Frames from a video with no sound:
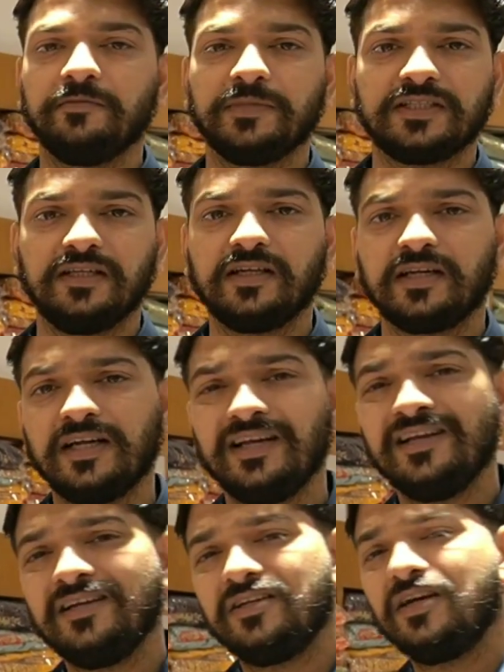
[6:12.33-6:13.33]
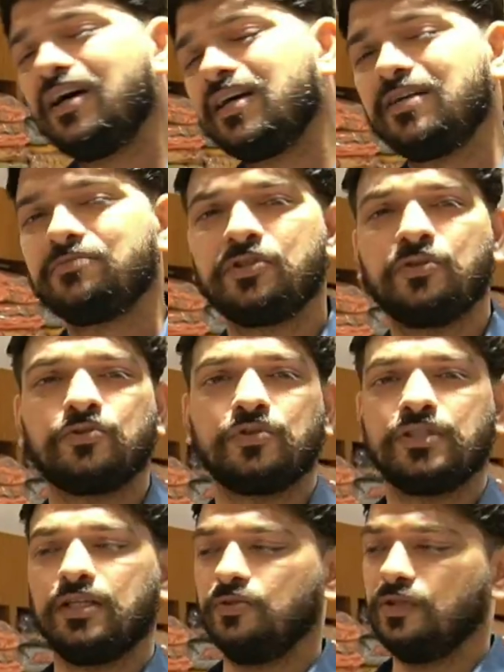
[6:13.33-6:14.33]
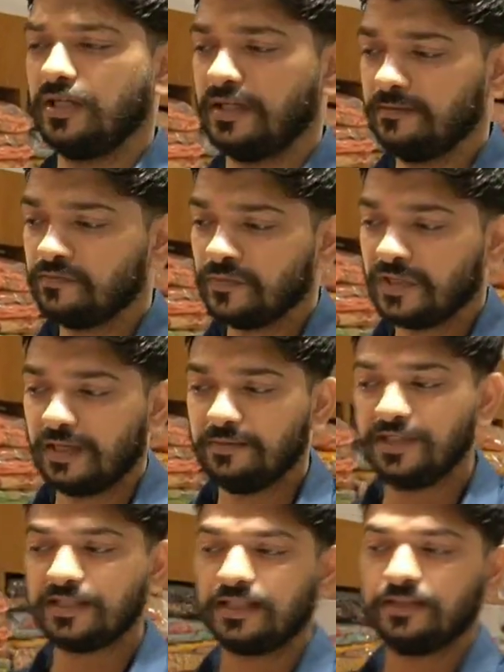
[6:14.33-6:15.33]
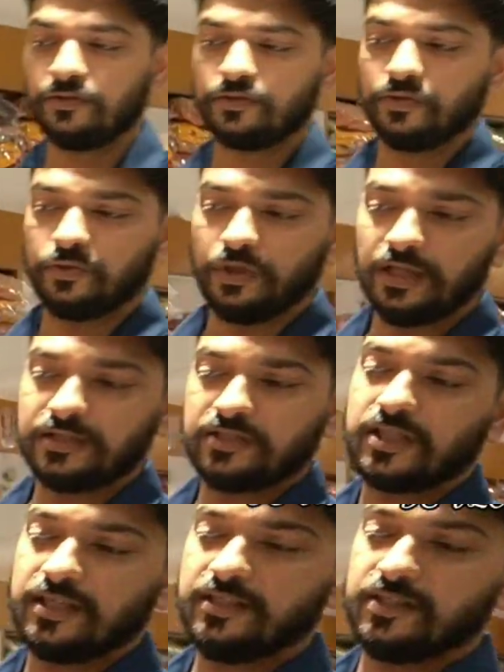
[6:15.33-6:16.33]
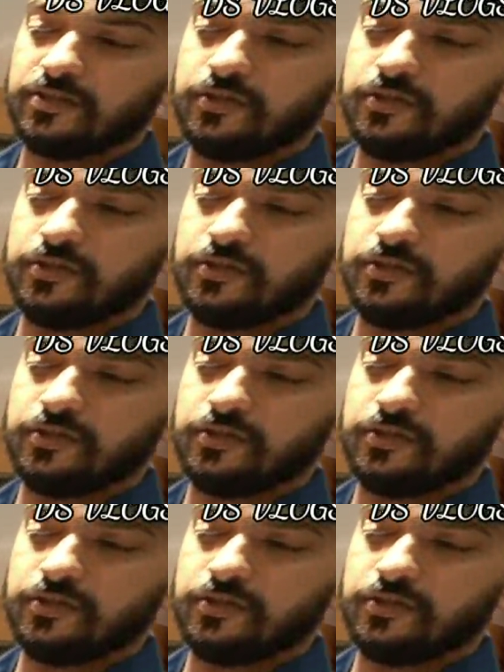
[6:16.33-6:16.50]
में सेल करना है तो आराम से दोस्तों सेल हो जाएगा अब ये साड़ी दोस्तों दुल्हन साड़ी